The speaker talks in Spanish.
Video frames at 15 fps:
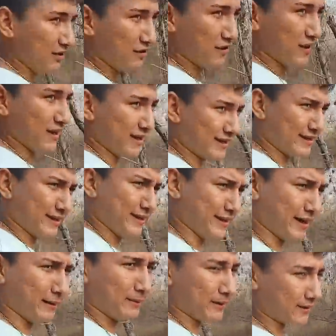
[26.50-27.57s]
Sí, es
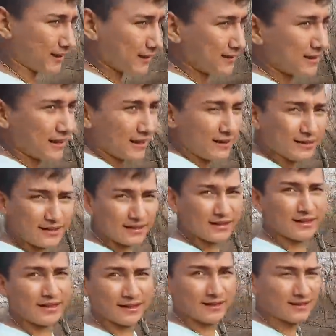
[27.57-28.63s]
que hay bastante
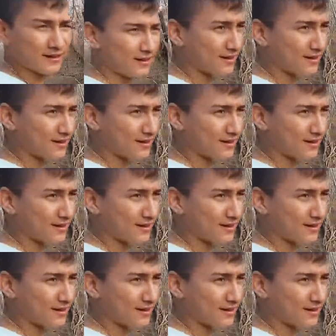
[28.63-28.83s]
gente